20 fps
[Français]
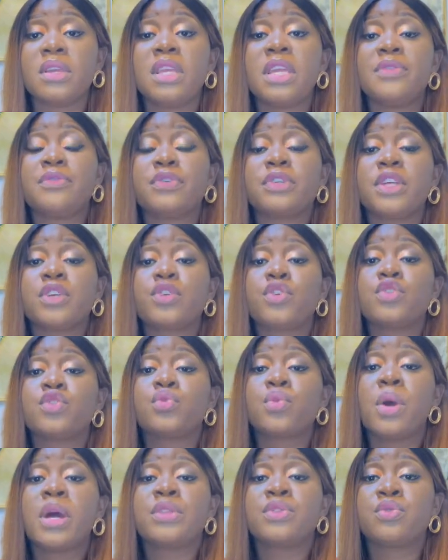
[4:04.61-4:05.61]
il faudrait que
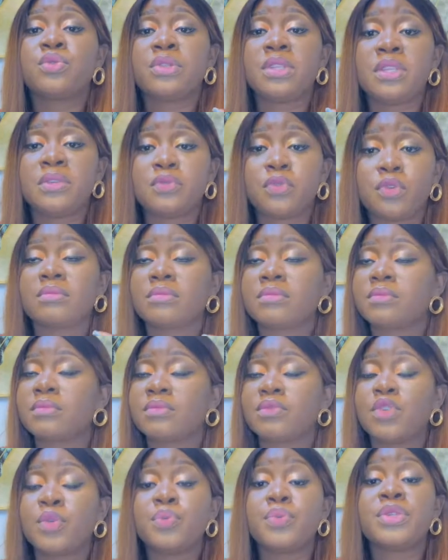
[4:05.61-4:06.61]
toi, à ton niveau,
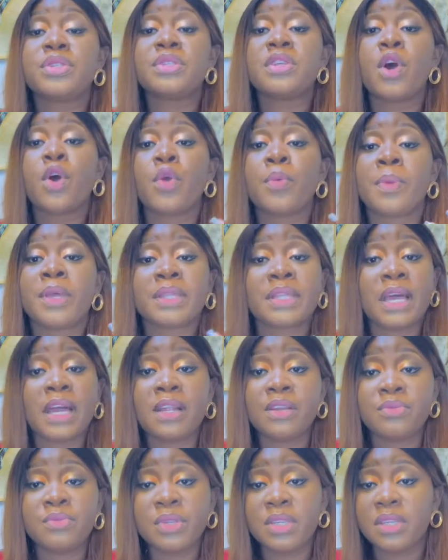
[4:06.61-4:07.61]
tu puisses t'en remettre
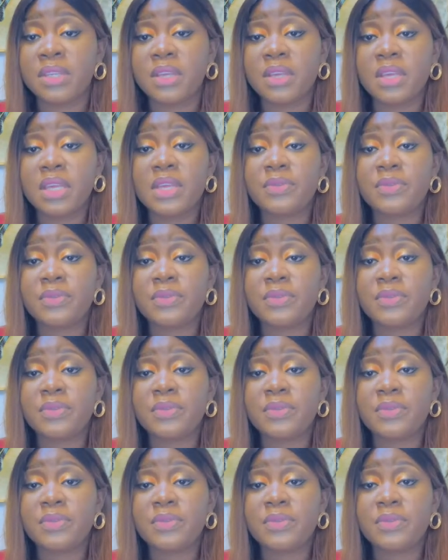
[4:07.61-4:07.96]
à lui.